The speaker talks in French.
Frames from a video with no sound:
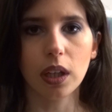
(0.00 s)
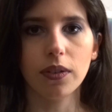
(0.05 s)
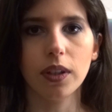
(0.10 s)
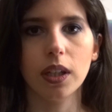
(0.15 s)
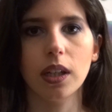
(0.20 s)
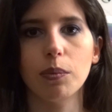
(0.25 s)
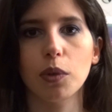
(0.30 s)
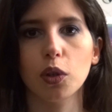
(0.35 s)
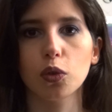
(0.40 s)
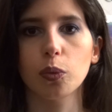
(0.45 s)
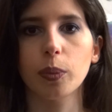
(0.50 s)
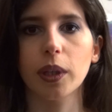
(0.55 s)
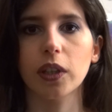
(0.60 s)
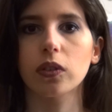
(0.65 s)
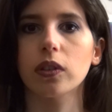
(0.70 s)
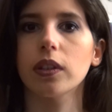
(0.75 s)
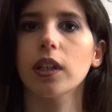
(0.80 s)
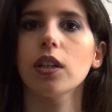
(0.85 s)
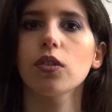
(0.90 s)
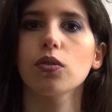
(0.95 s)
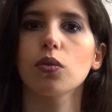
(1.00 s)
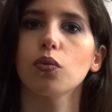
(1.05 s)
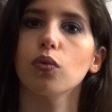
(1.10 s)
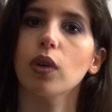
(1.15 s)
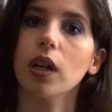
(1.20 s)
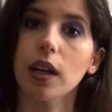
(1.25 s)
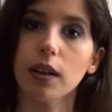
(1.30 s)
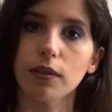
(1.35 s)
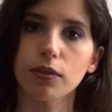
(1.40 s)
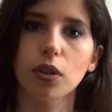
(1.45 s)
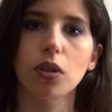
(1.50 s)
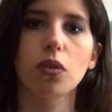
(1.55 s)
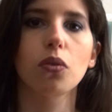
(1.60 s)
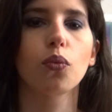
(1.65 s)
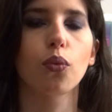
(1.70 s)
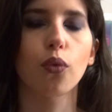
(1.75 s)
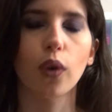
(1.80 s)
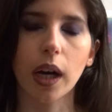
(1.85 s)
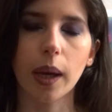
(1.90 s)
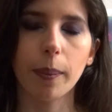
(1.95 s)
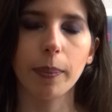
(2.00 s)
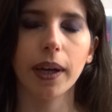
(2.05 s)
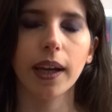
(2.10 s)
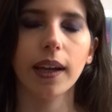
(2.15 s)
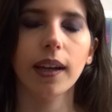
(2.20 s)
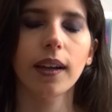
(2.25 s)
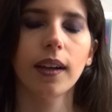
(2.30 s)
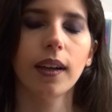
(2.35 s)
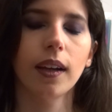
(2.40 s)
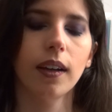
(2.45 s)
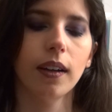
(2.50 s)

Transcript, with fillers: à fait la mort du personnage, on voit l'avant, on voit l'après,